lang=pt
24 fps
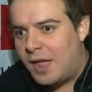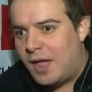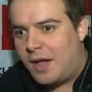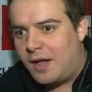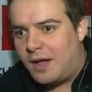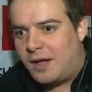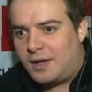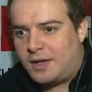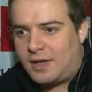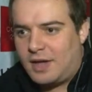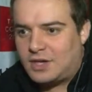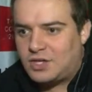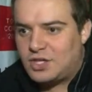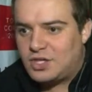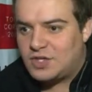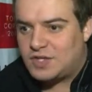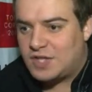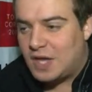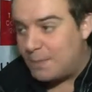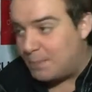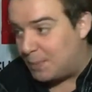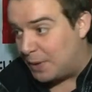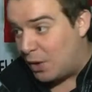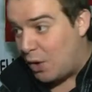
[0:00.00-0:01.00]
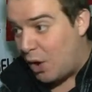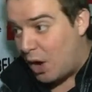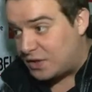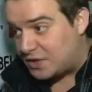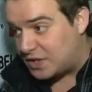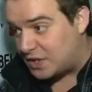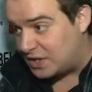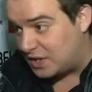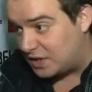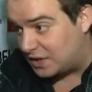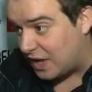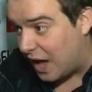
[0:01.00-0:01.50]
é, que a gente sempre
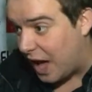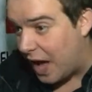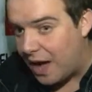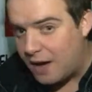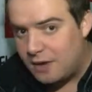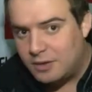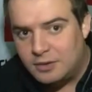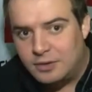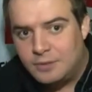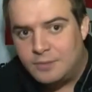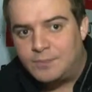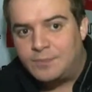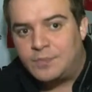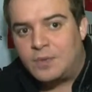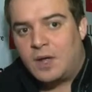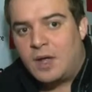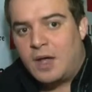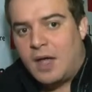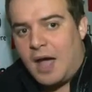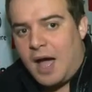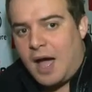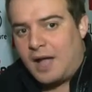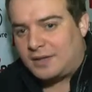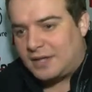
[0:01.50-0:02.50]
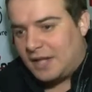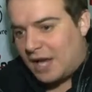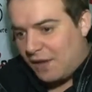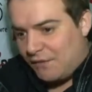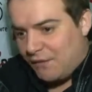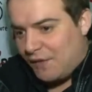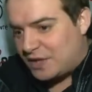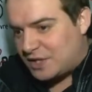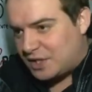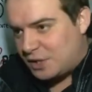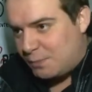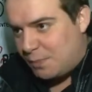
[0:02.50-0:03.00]
gosta de estar. Tá. Até na
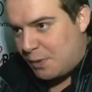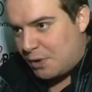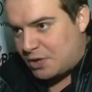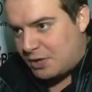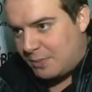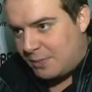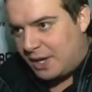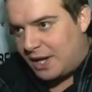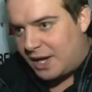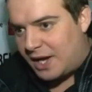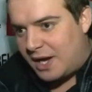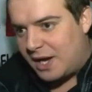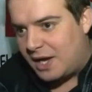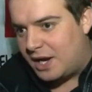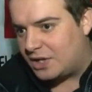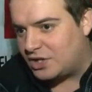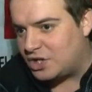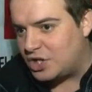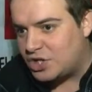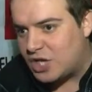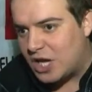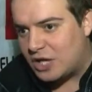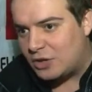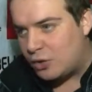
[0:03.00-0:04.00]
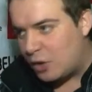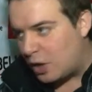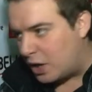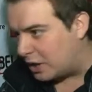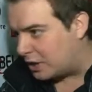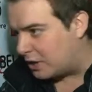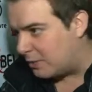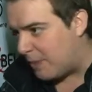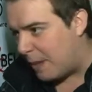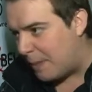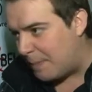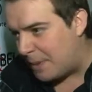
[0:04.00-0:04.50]
festa de peão de Americana a gente
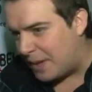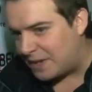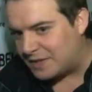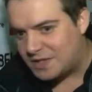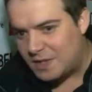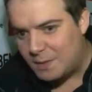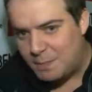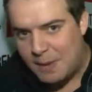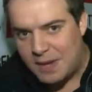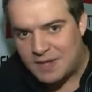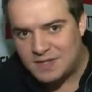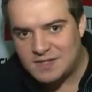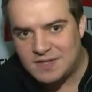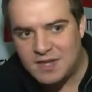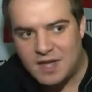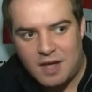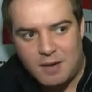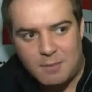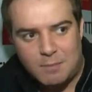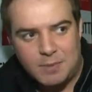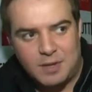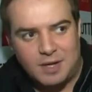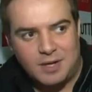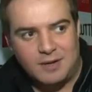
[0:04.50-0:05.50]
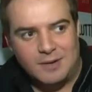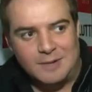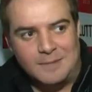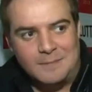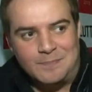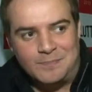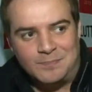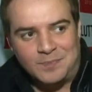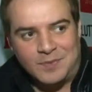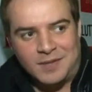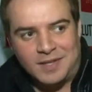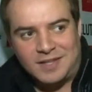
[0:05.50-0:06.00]
adora também participar sempre.
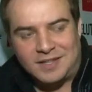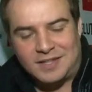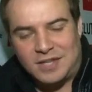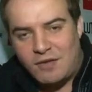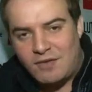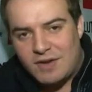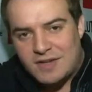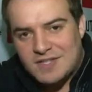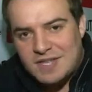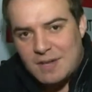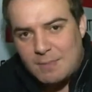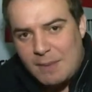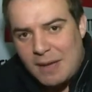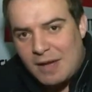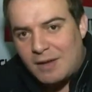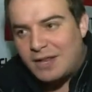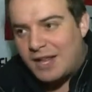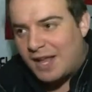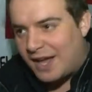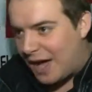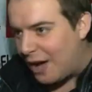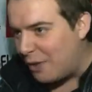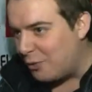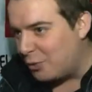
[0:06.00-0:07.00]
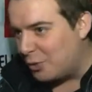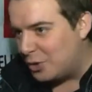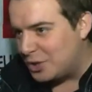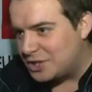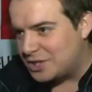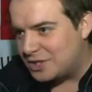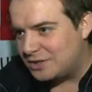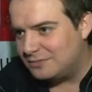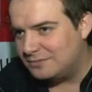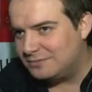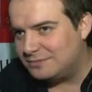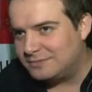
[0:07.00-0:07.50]
Então vai ser bem legal
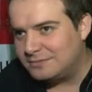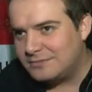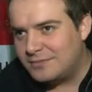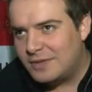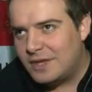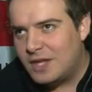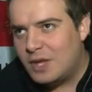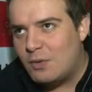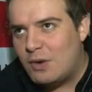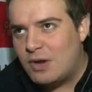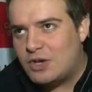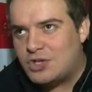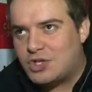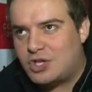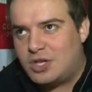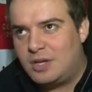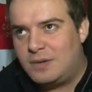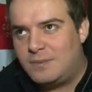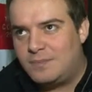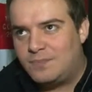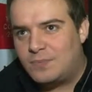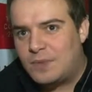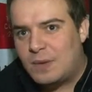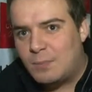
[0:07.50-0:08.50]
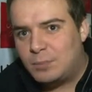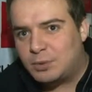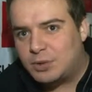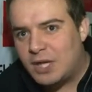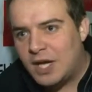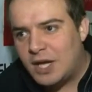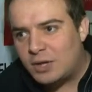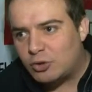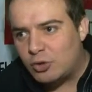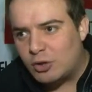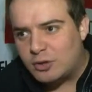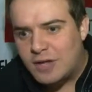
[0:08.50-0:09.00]
hoje. Eu acho que poder
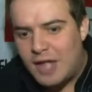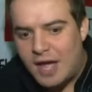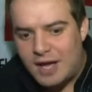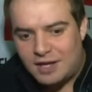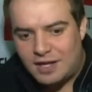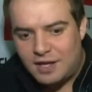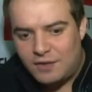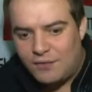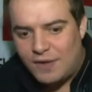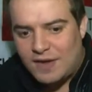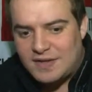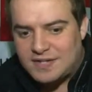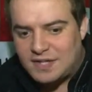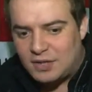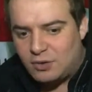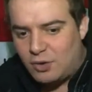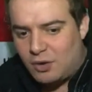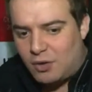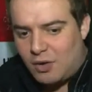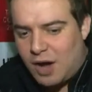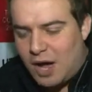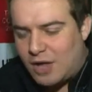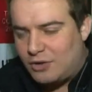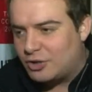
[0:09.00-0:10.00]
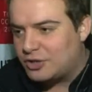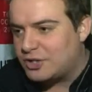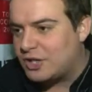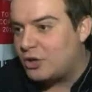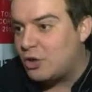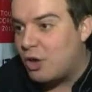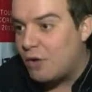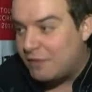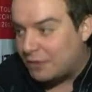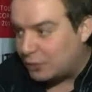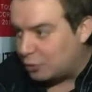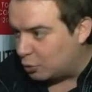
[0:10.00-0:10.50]
retornar aqui fazendo a nossa
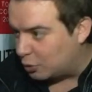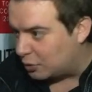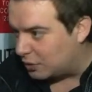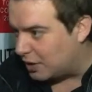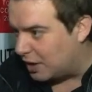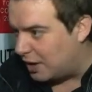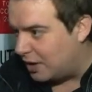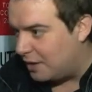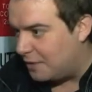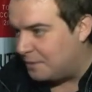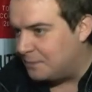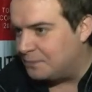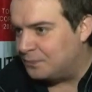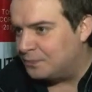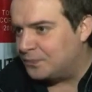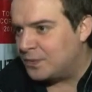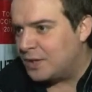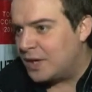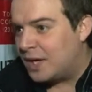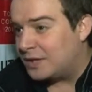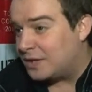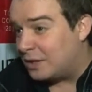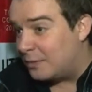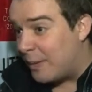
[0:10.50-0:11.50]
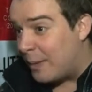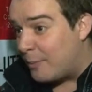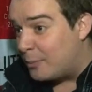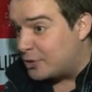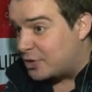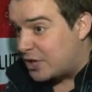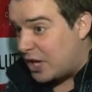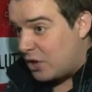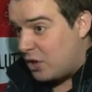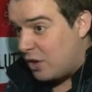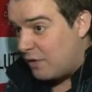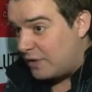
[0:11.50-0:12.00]
nova turnê, cantando uma
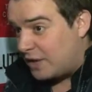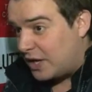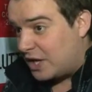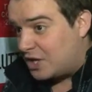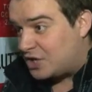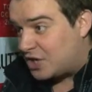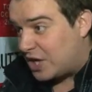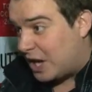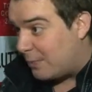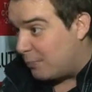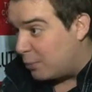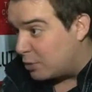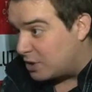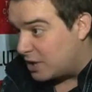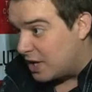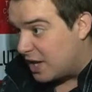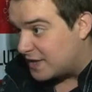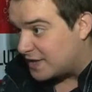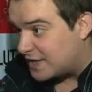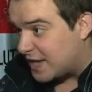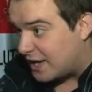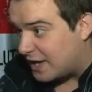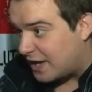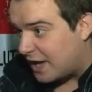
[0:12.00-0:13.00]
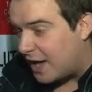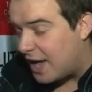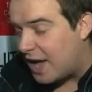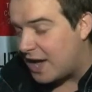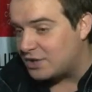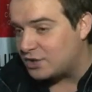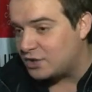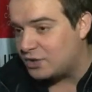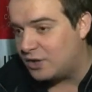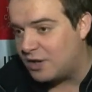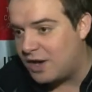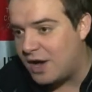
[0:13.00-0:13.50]
música nova que a gente acabou de lançar, que é
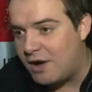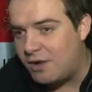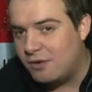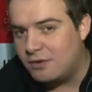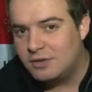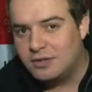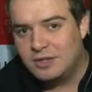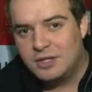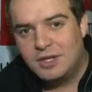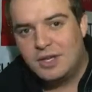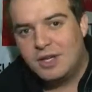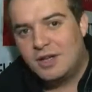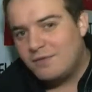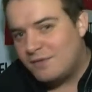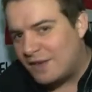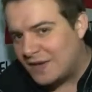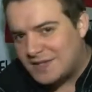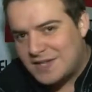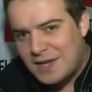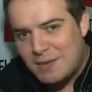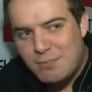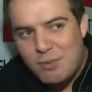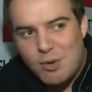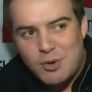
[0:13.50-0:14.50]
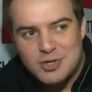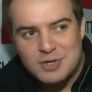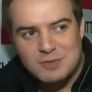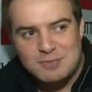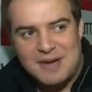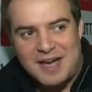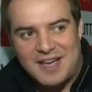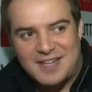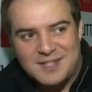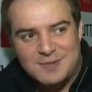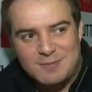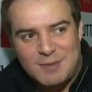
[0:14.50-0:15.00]
Irracional, vai ser bom
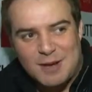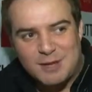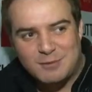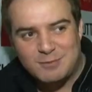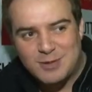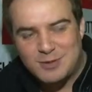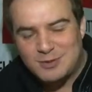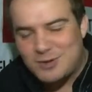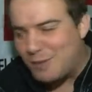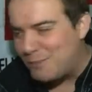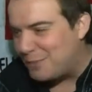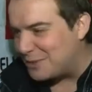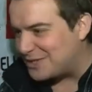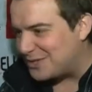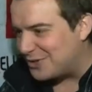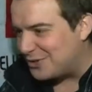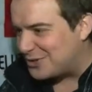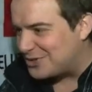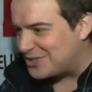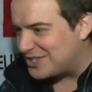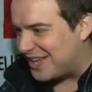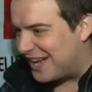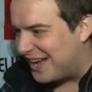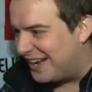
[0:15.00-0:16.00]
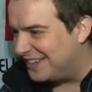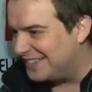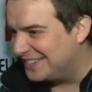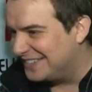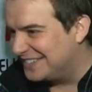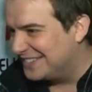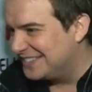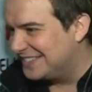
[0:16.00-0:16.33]
demais. Espero que o pessoal possa gostar.